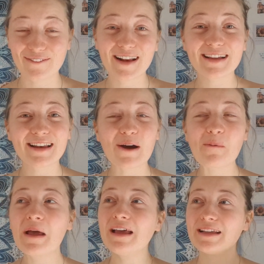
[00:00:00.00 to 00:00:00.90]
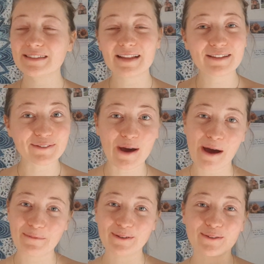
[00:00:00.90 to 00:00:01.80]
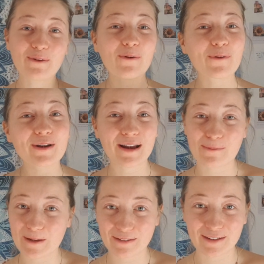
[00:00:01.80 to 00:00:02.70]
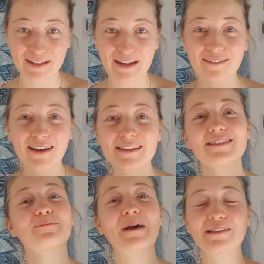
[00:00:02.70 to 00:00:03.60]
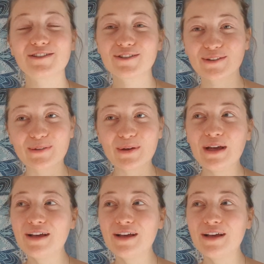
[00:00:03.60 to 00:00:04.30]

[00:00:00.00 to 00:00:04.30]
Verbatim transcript: Weil ich glaube, Ziele zu haben ist unglaublich wichtig, weil es ist praktisch so,